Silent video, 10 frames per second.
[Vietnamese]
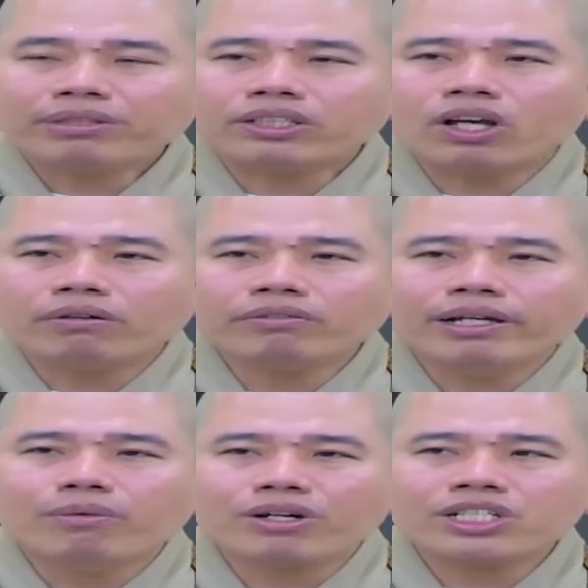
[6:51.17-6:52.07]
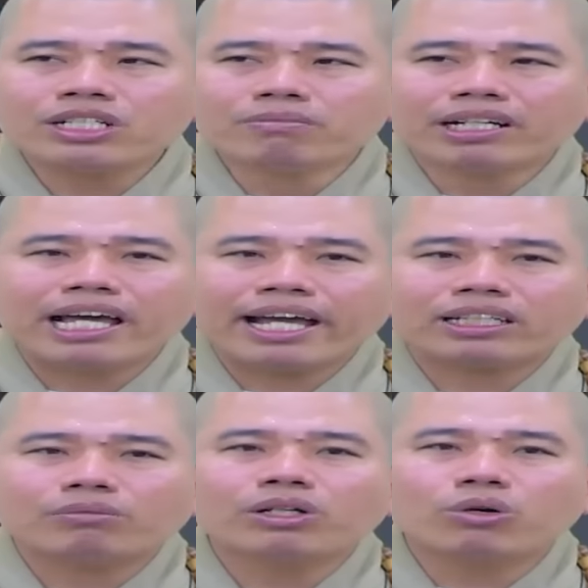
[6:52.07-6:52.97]
pháp sẽ cho quý vị một cái sự bình
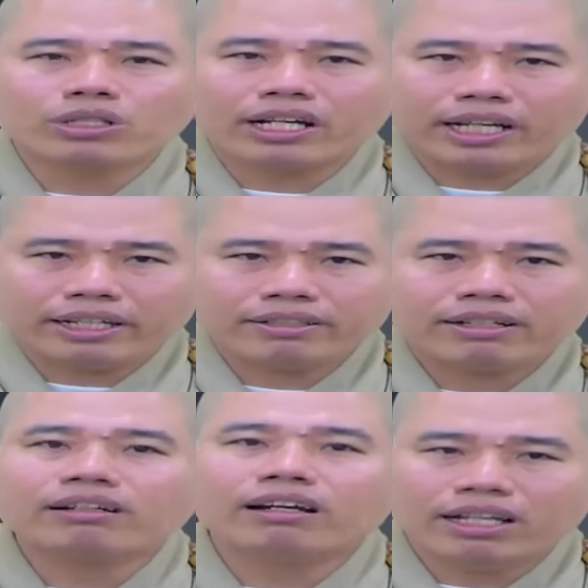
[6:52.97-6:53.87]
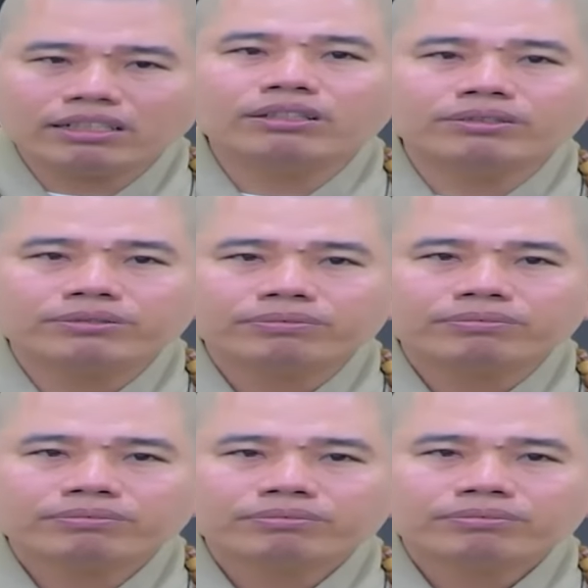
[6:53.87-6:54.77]
an trong cái cuộc đời này rất là lớn luôn
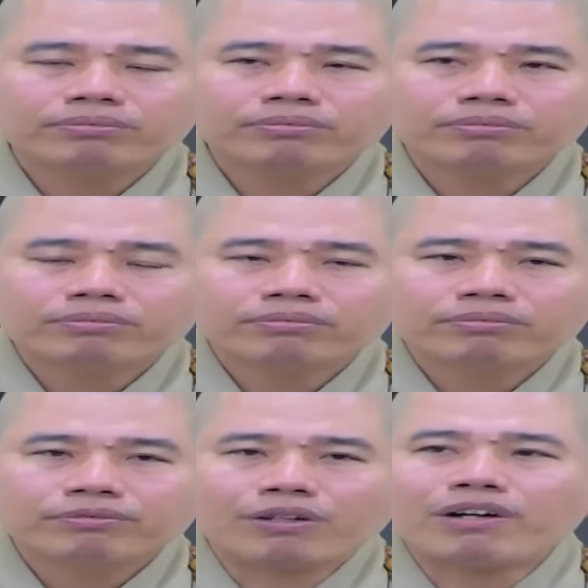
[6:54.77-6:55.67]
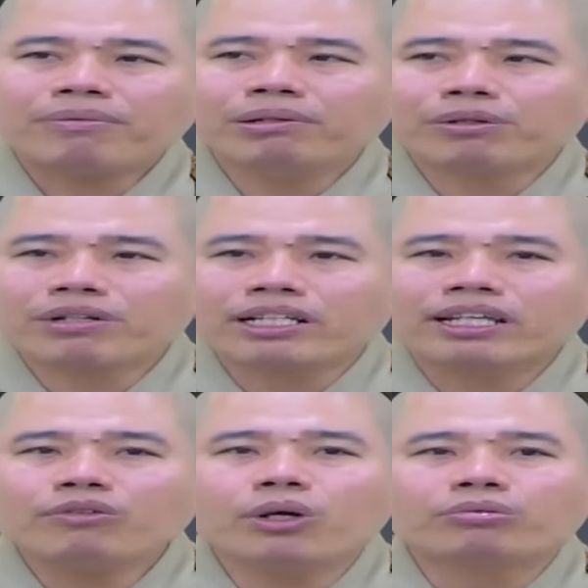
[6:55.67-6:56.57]
Phật Pháp là một
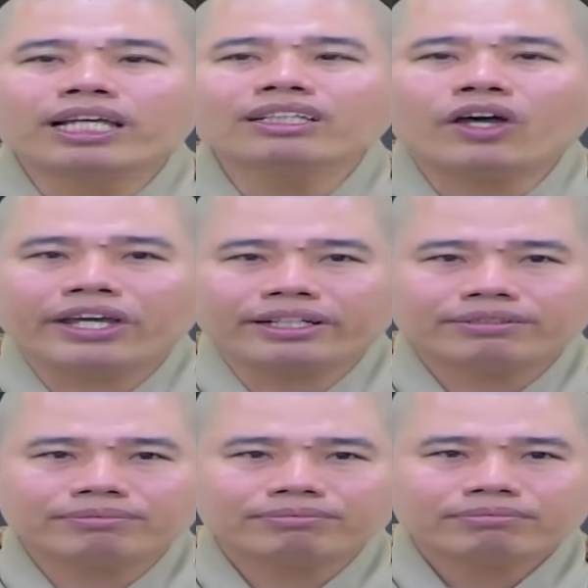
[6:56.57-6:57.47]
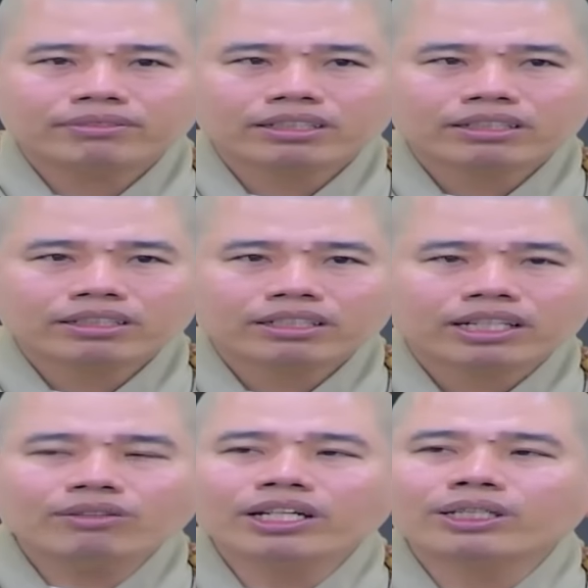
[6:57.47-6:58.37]
nền giáo dục trí thiện
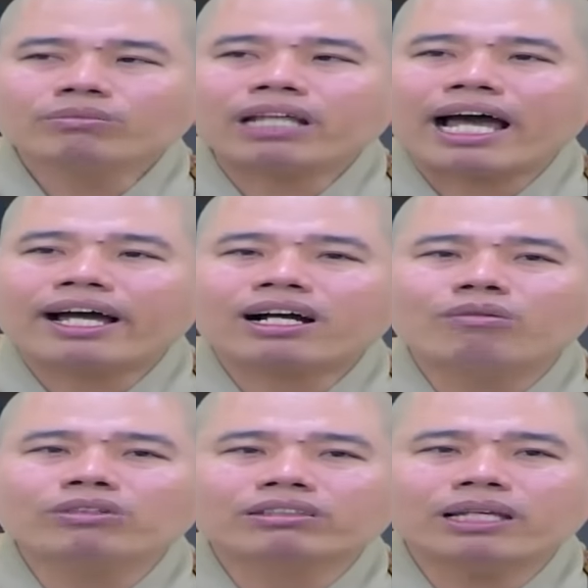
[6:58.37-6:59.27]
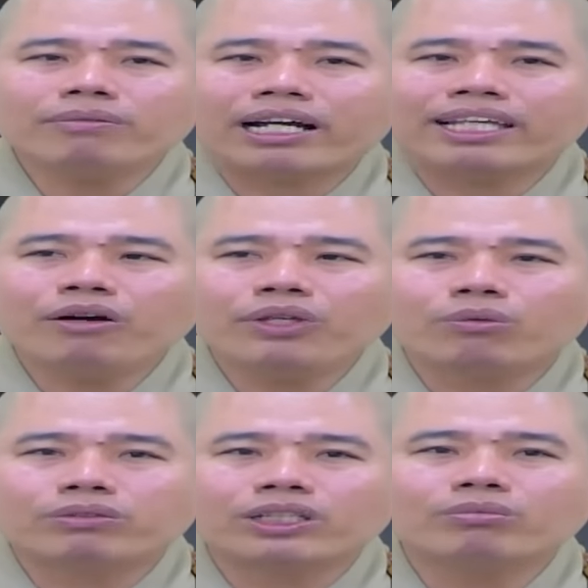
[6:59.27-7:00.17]
Nếu như chúng ta không được tiếp nhận giáo
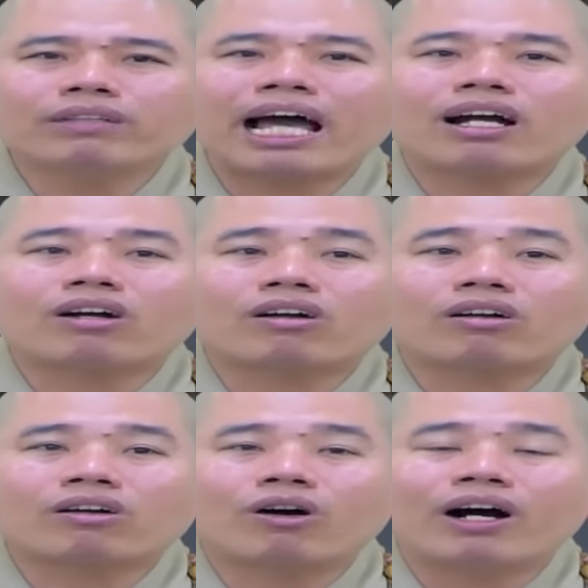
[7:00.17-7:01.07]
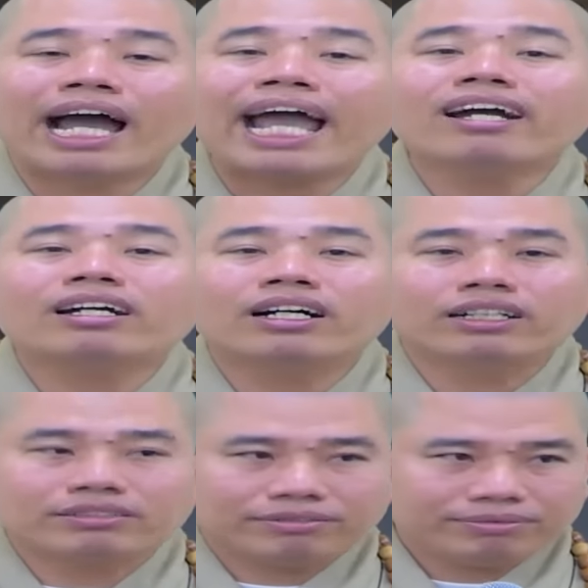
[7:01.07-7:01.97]
dục Thì chúng ta còn ác
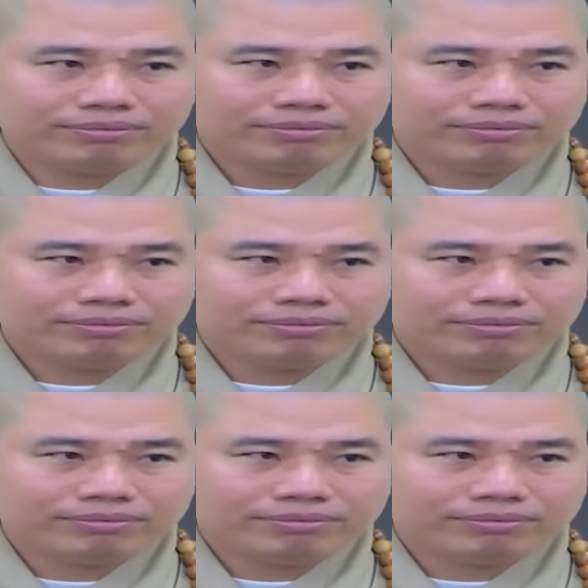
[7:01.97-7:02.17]
hơn